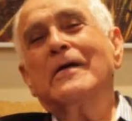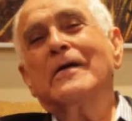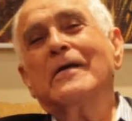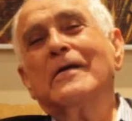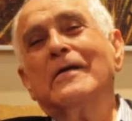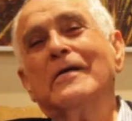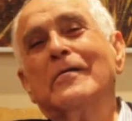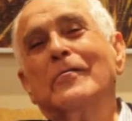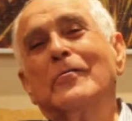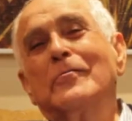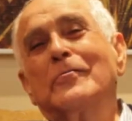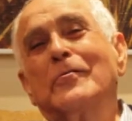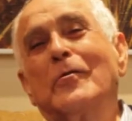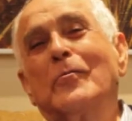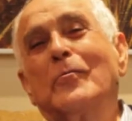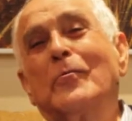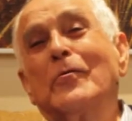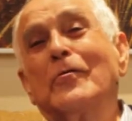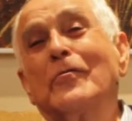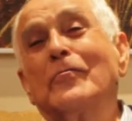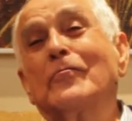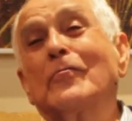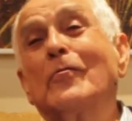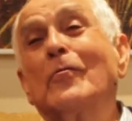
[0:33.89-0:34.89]
e outra
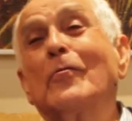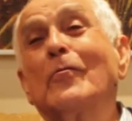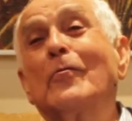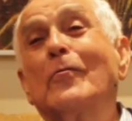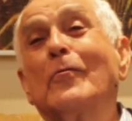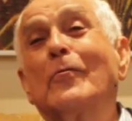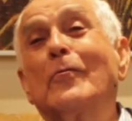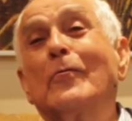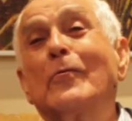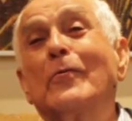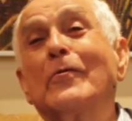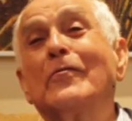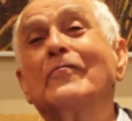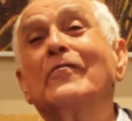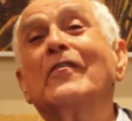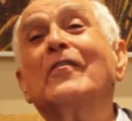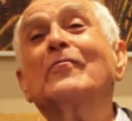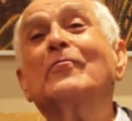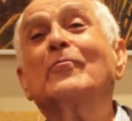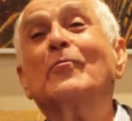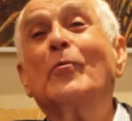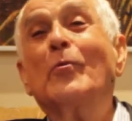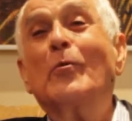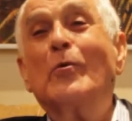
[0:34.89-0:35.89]
coisa, sou o
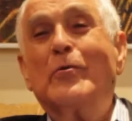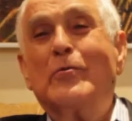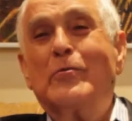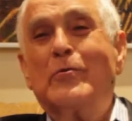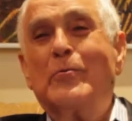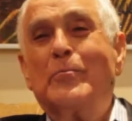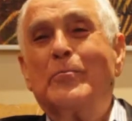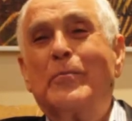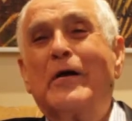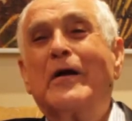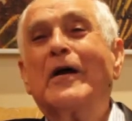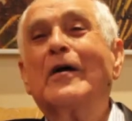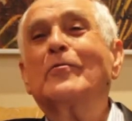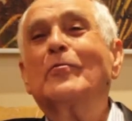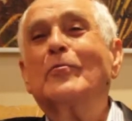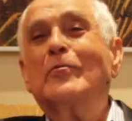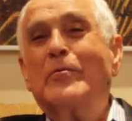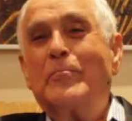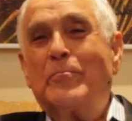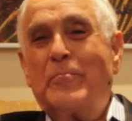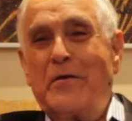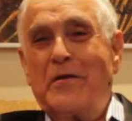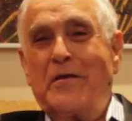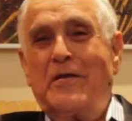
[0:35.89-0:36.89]
inventor do pegador
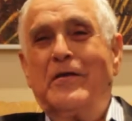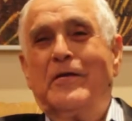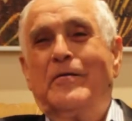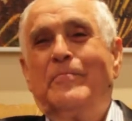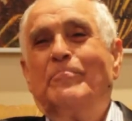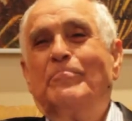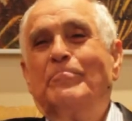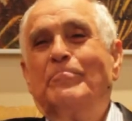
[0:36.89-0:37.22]
de piqui.